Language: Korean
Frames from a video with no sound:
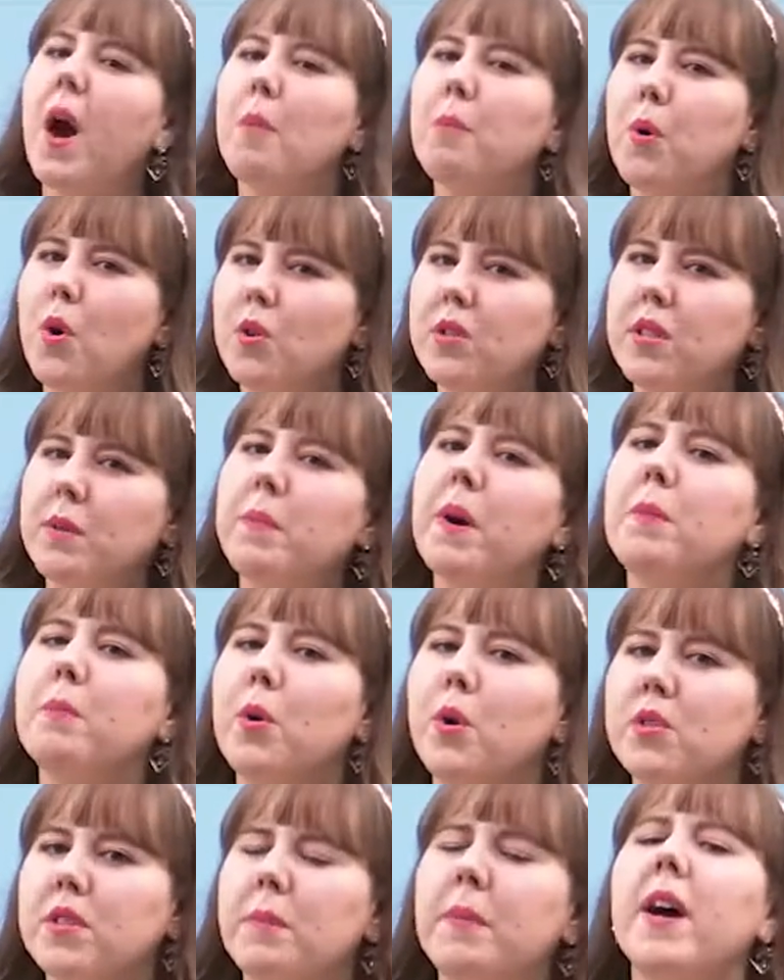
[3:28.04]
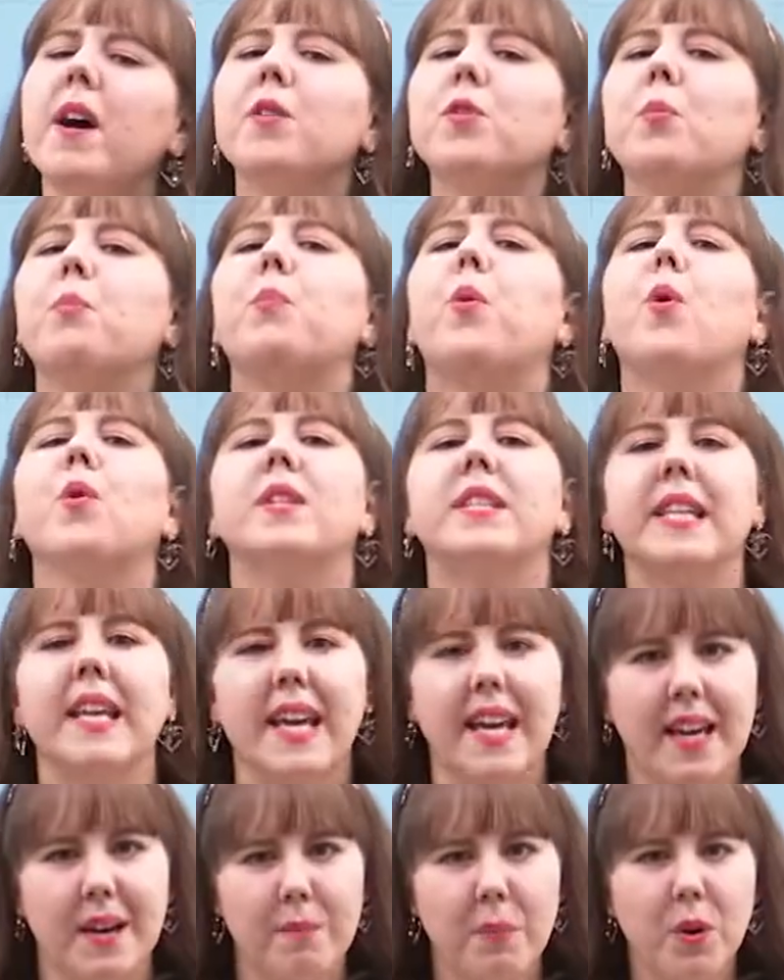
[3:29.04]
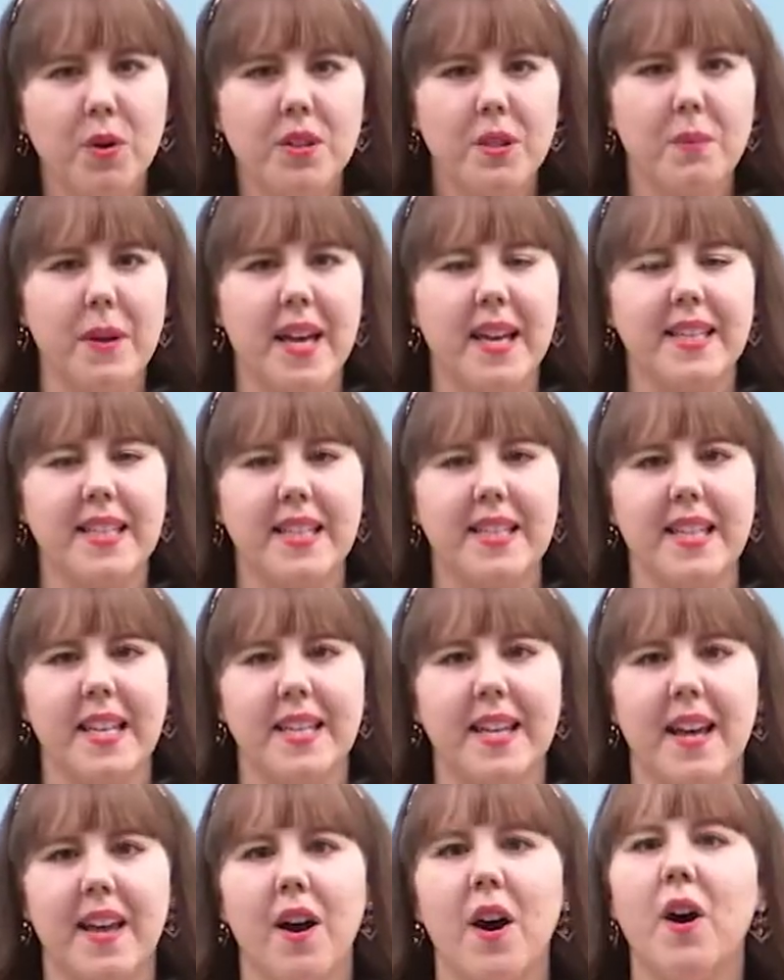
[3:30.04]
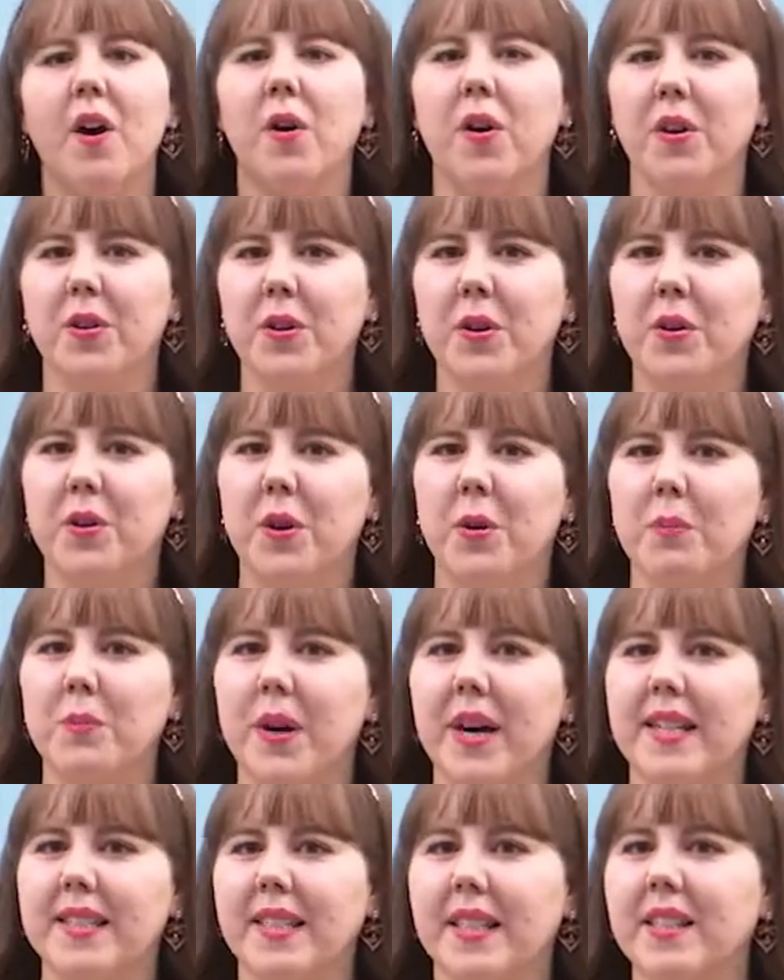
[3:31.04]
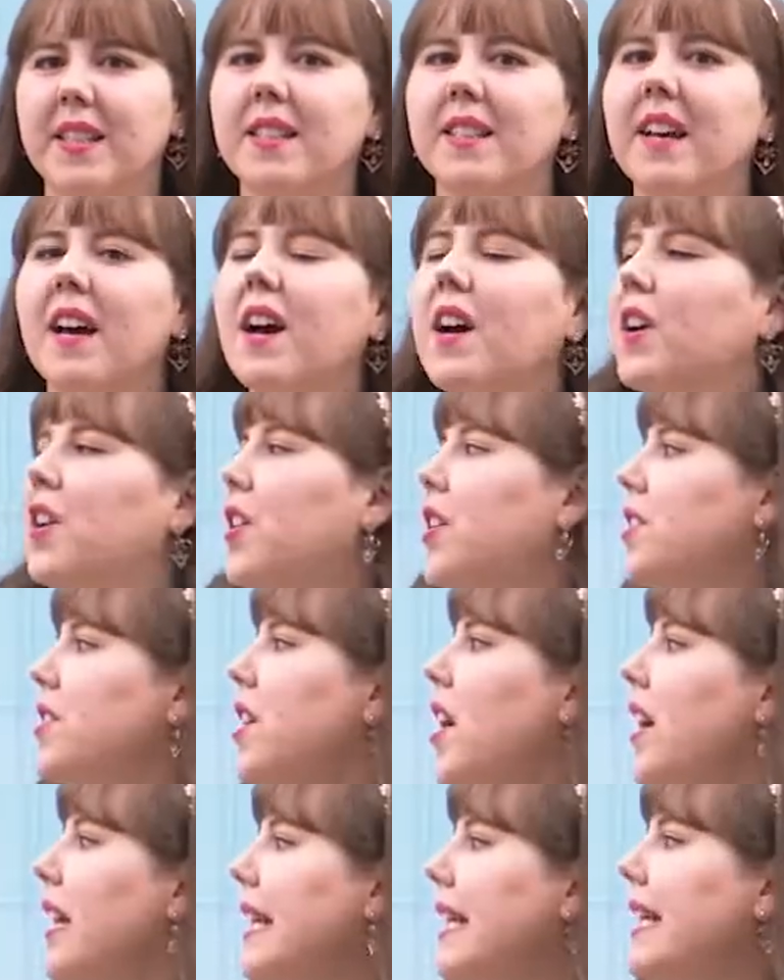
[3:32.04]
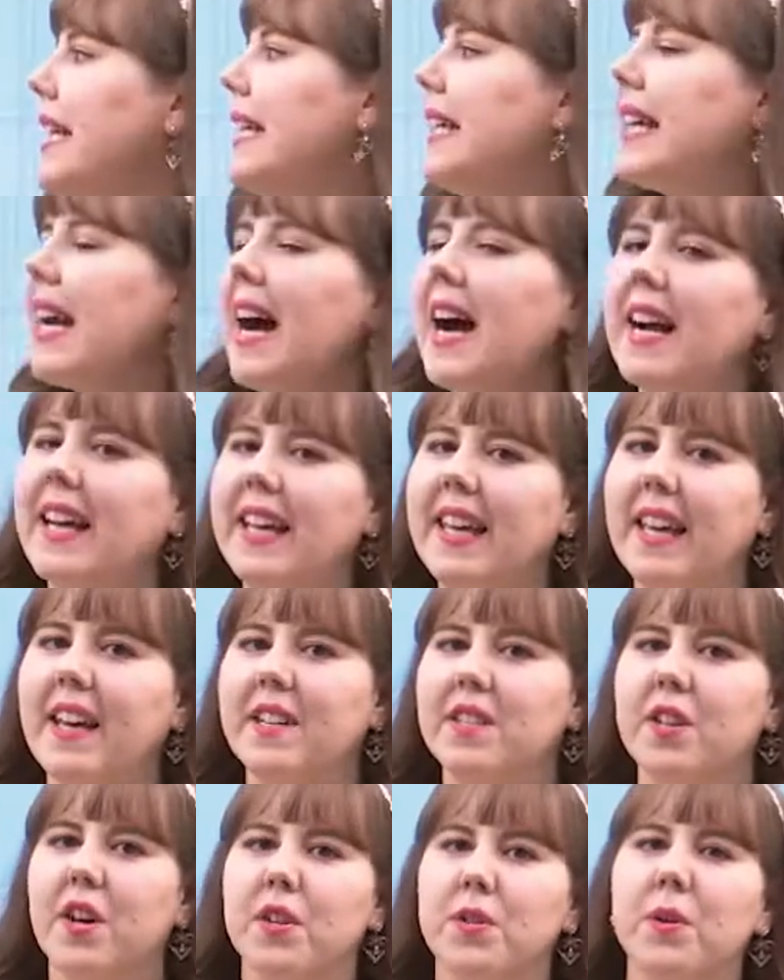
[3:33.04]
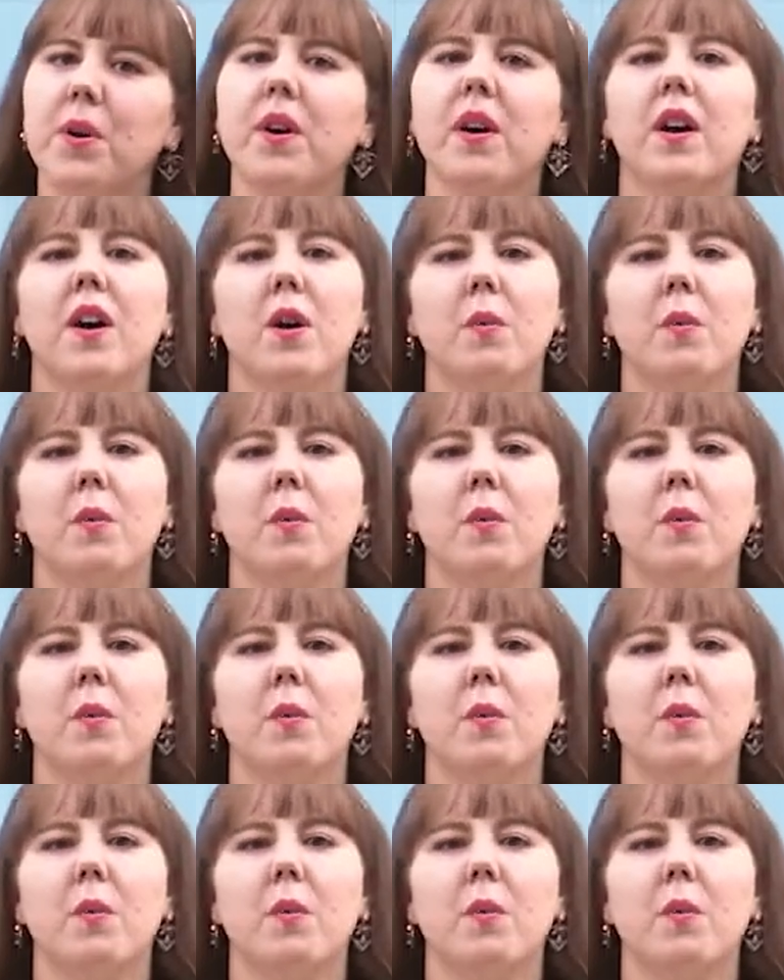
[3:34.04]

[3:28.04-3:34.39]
복습 또 복습해야 됐잖아요. 언어 공부할 때는. 그래서 이 강의에서도